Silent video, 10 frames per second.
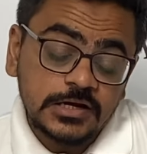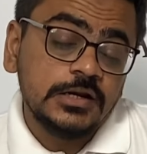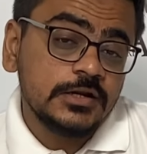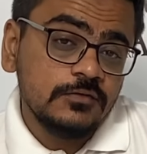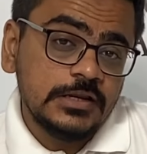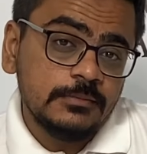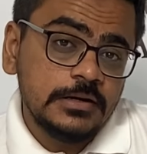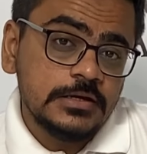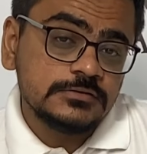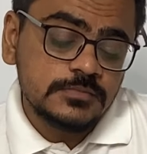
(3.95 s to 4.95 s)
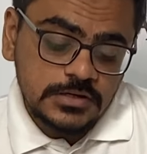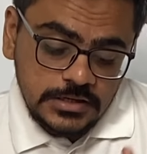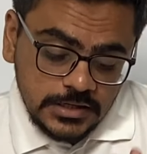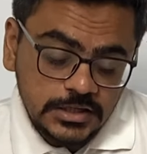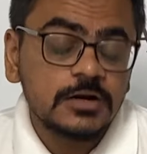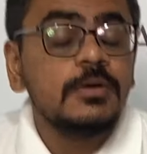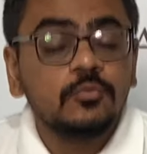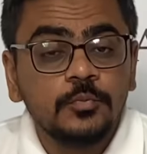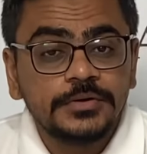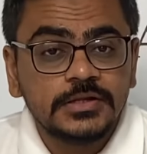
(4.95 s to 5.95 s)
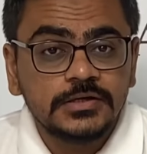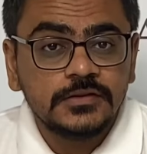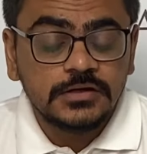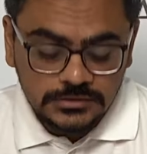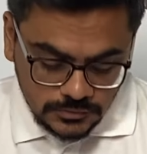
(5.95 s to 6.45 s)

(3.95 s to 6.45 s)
कलर अवेलेबल है इसमें एक कलर मैं आपको ओपन करके दिखाता